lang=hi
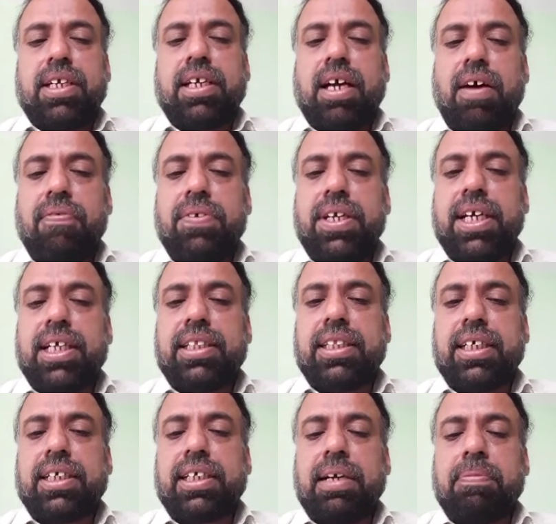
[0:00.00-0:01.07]
काफ़ी हद
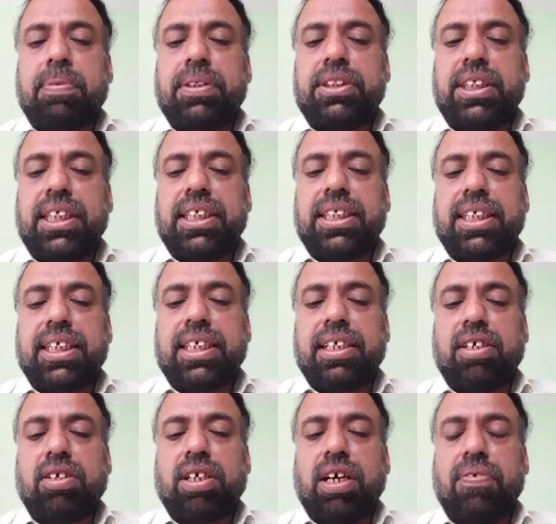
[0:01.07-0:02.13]
तक अप्रिशिएट किया
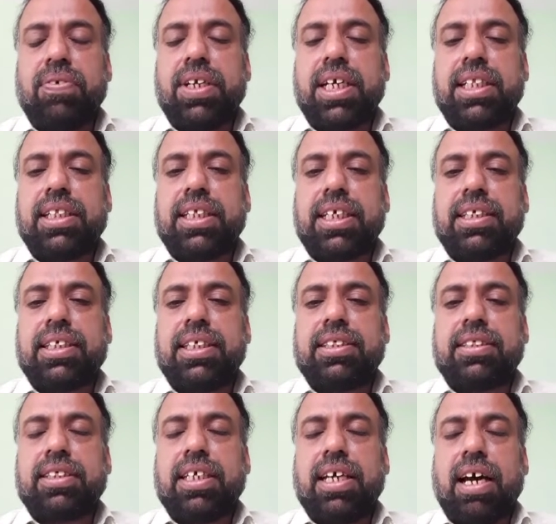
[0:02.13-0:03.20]
गया और काफ़ी हद तक
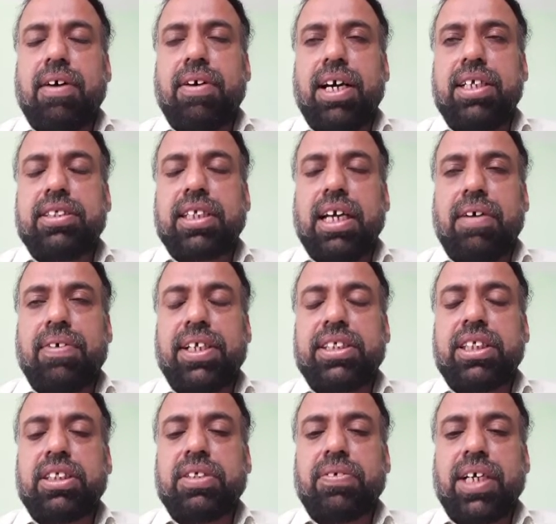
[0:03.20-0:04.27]
इससे हवा इसके हवाले
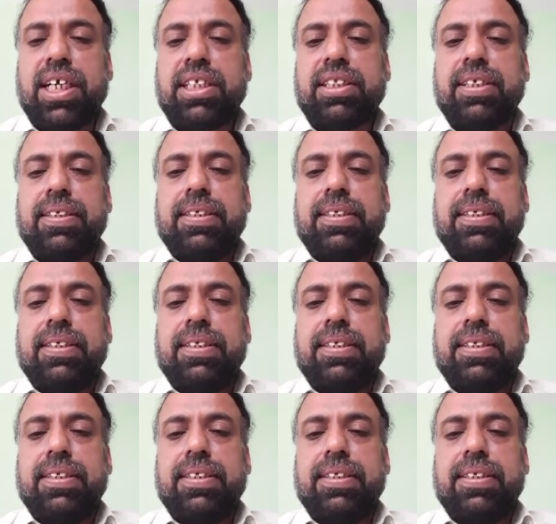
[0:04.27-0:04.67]
से शवाद